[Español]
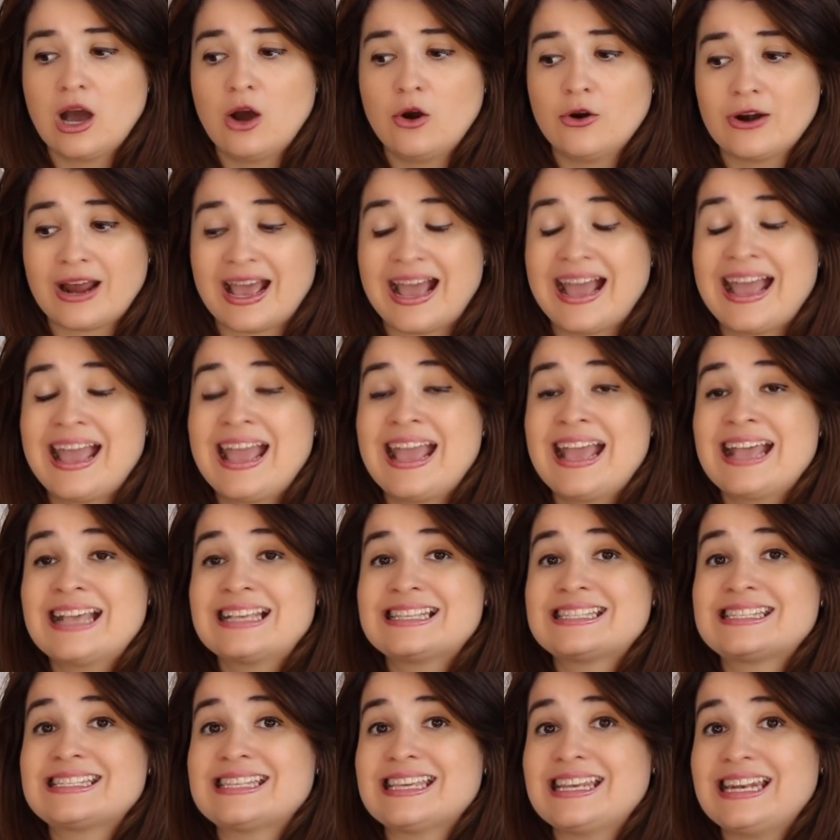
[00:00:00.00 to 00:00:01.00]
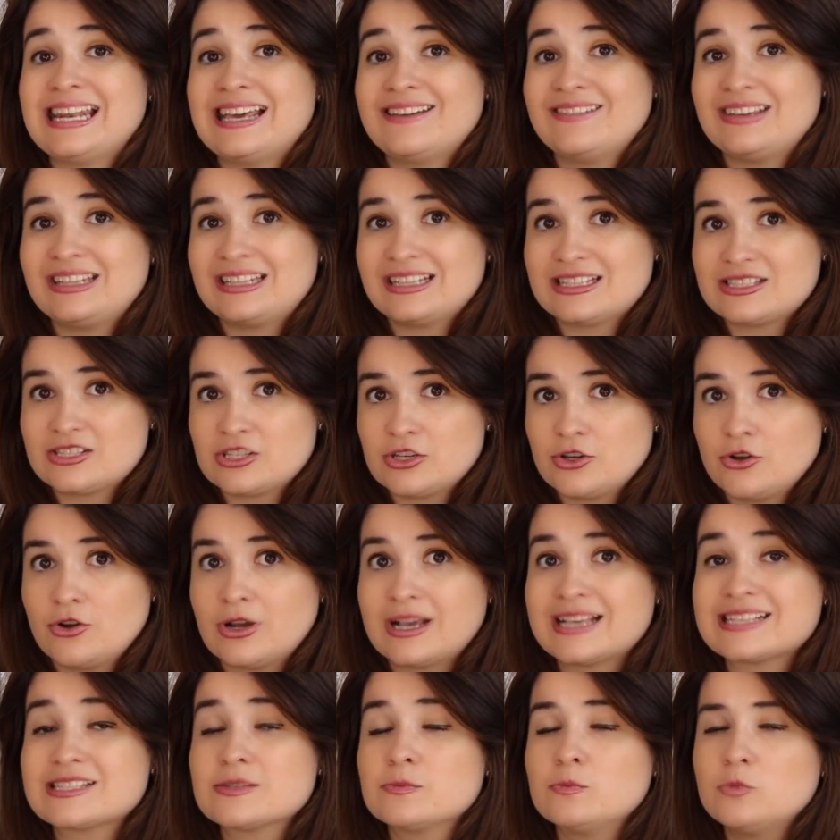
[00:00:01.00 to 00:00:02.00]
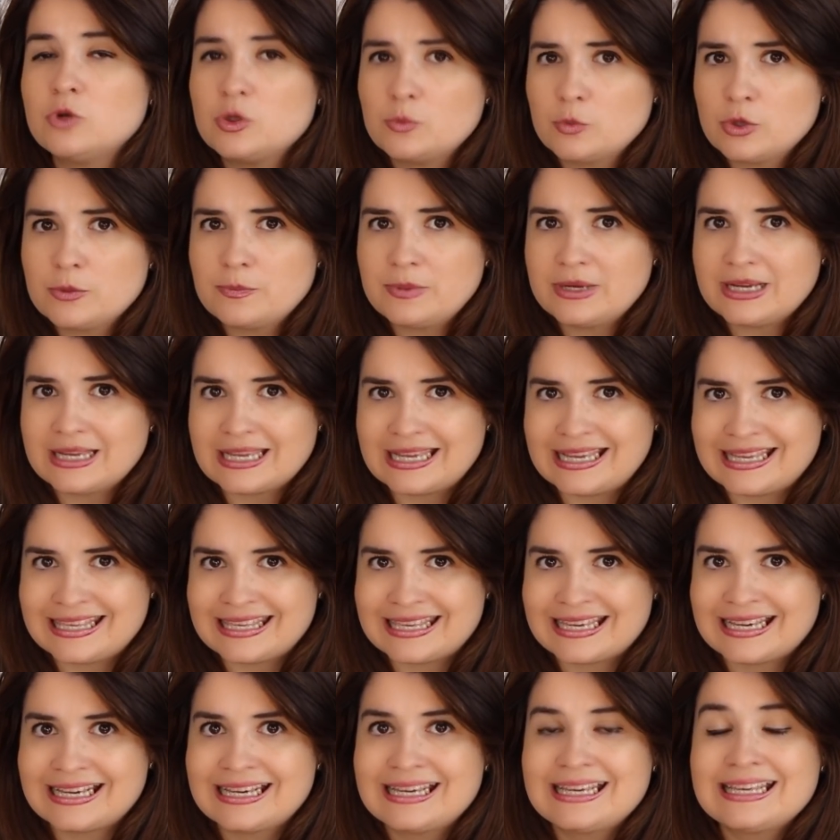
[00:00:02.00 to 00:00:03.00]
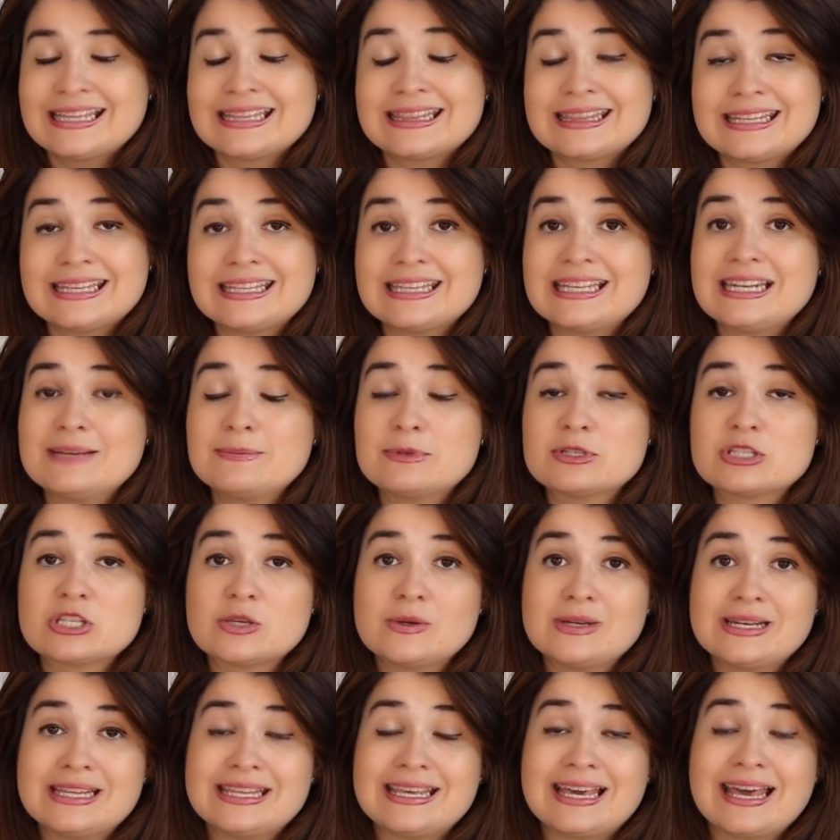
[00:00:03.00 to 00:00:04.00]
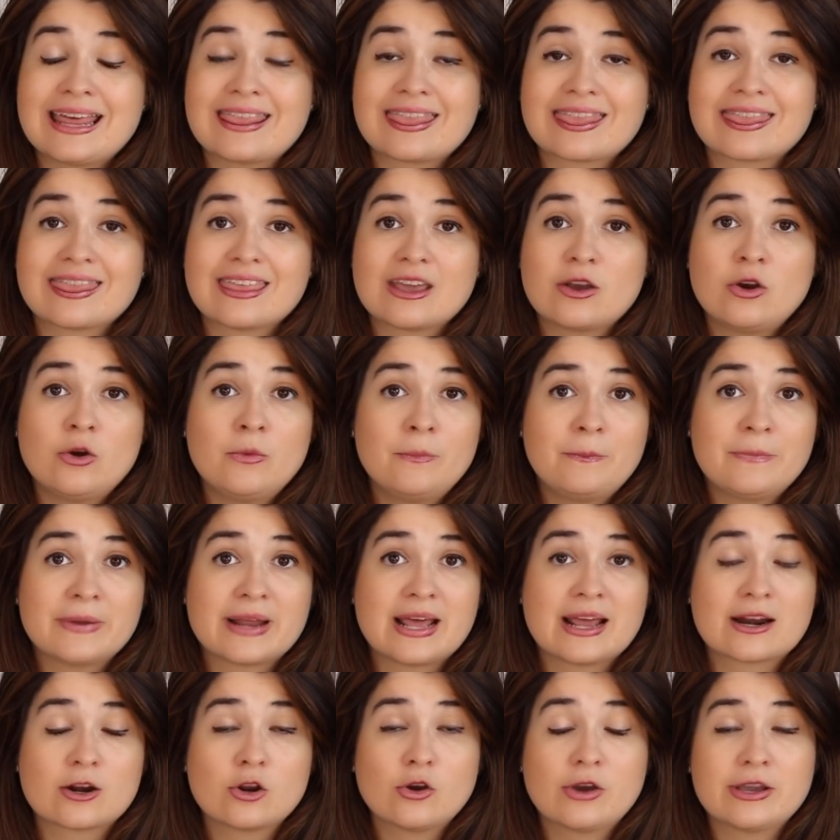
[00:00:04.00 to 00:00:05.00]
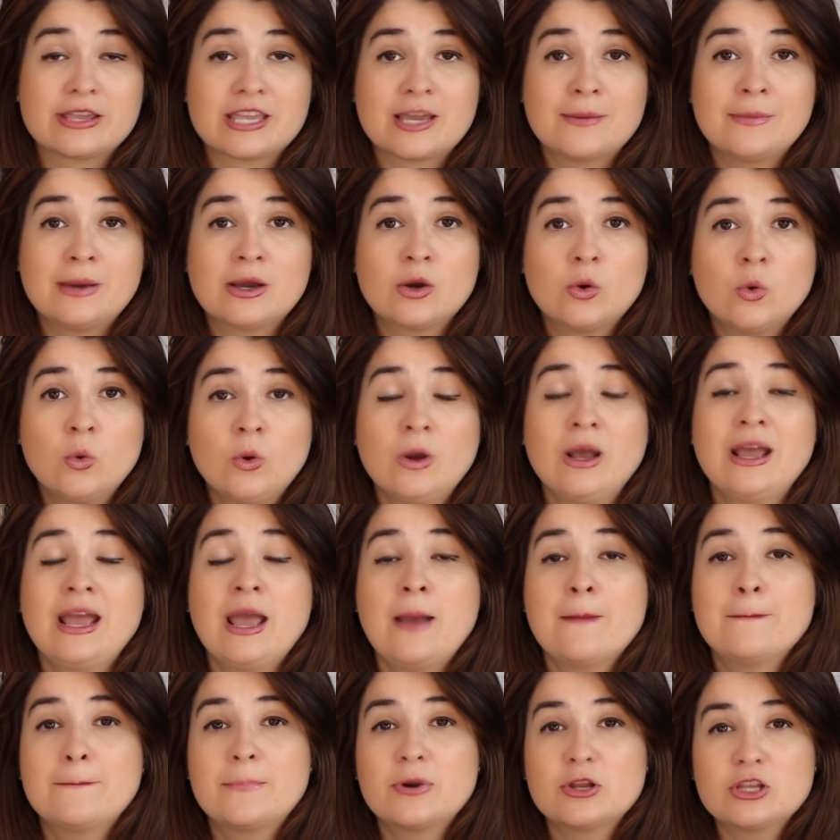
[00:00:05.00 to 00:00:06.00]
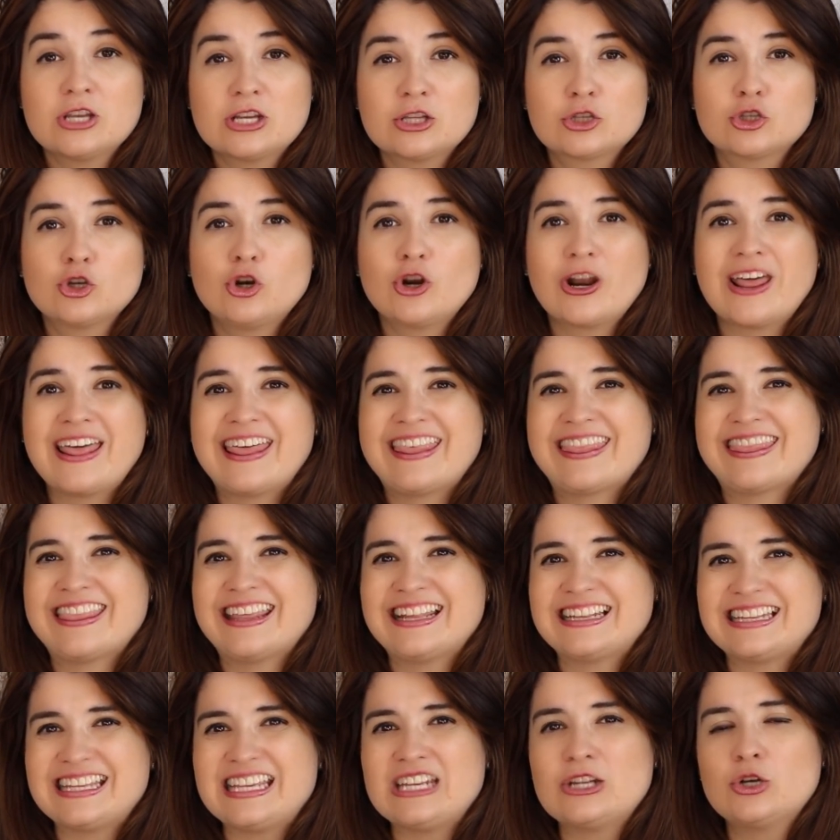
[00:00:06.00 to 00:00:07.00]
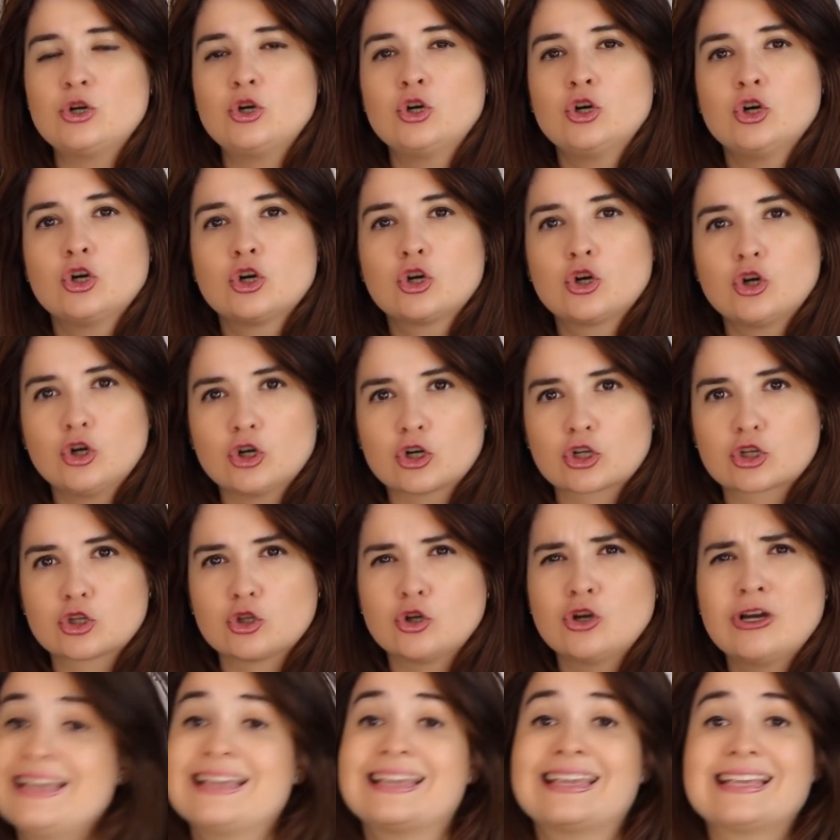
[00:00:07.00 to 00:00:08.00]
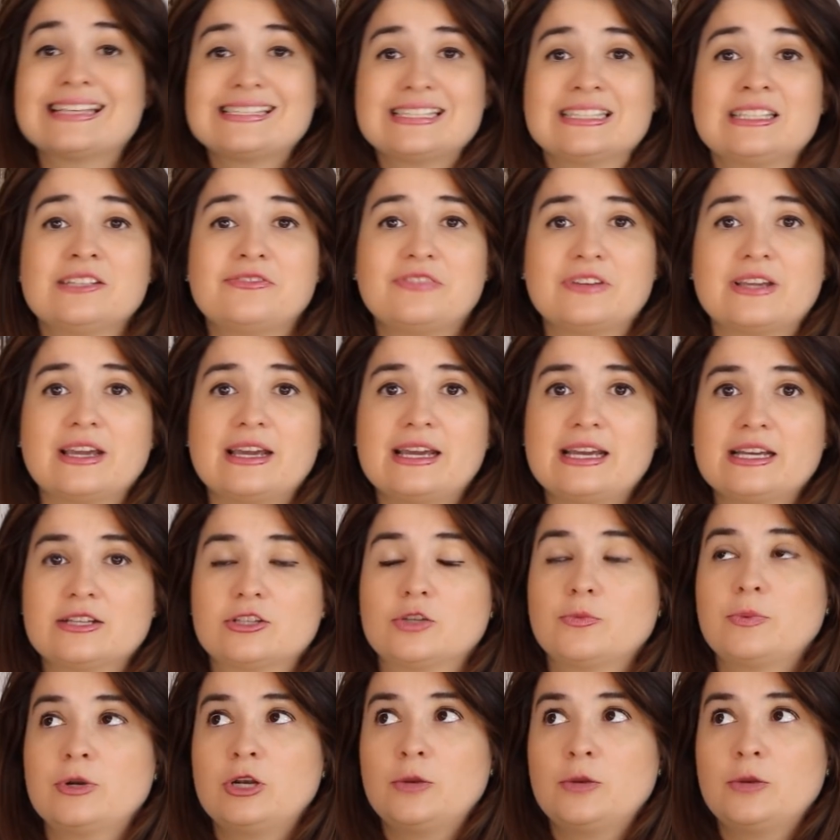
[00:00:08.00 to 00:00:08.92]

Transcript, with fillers: Ahora, si la habitación es muy muy pequeña, tienes la posibilidad de comprar lo que llaman un proyector de tiro ¿Qué significa esto?